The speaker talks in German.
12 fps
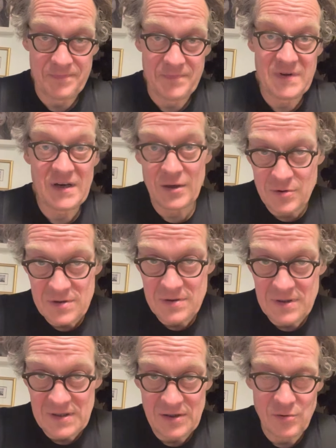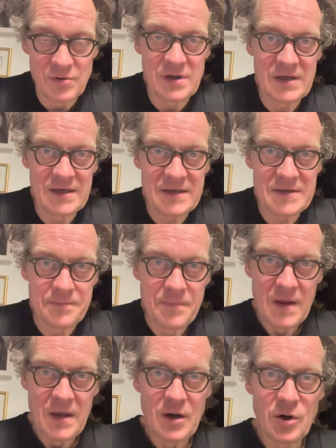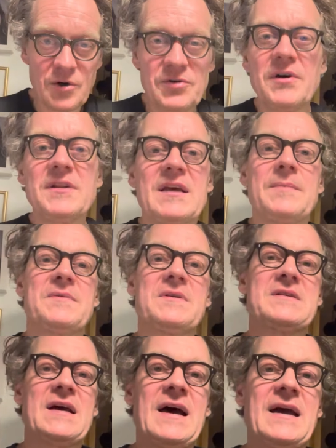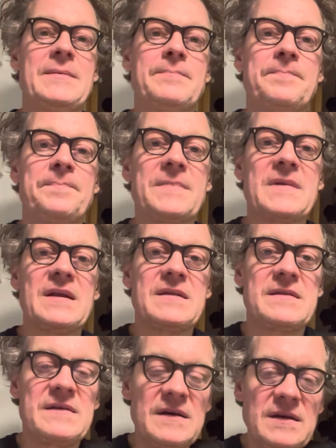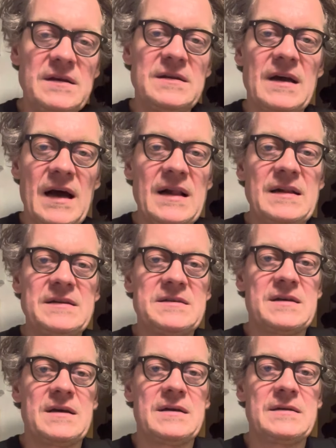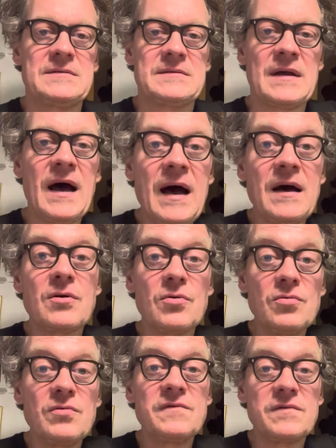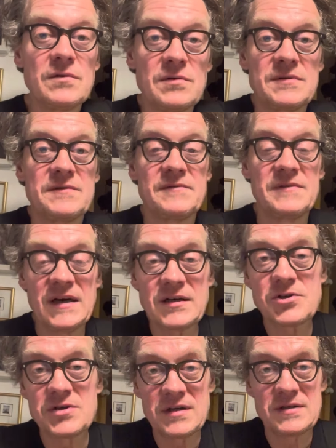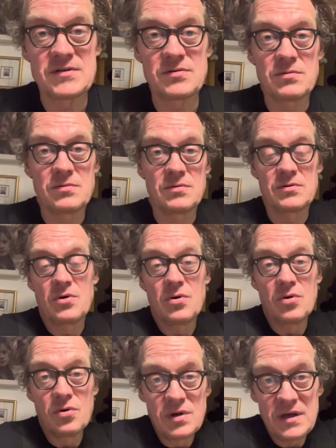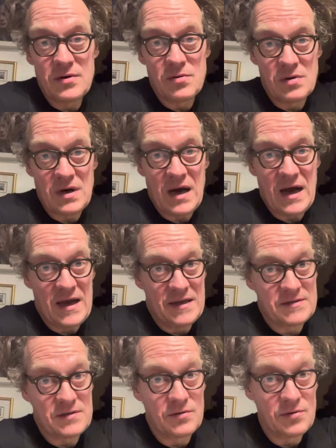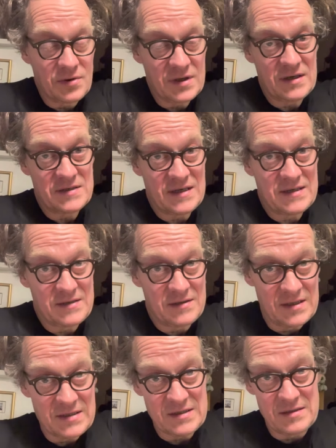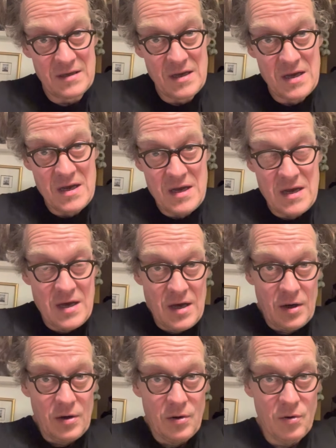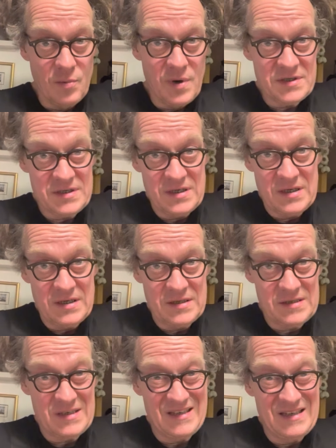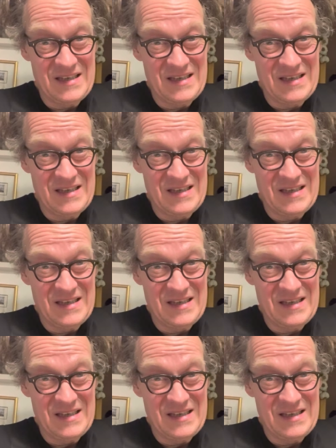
draußen in der Dunkelheit. Und heute gibt es ein Gedicht als Nachruf und Wertschätzung und Huldigung eines Lyrikers, Essayisten, Romanciers,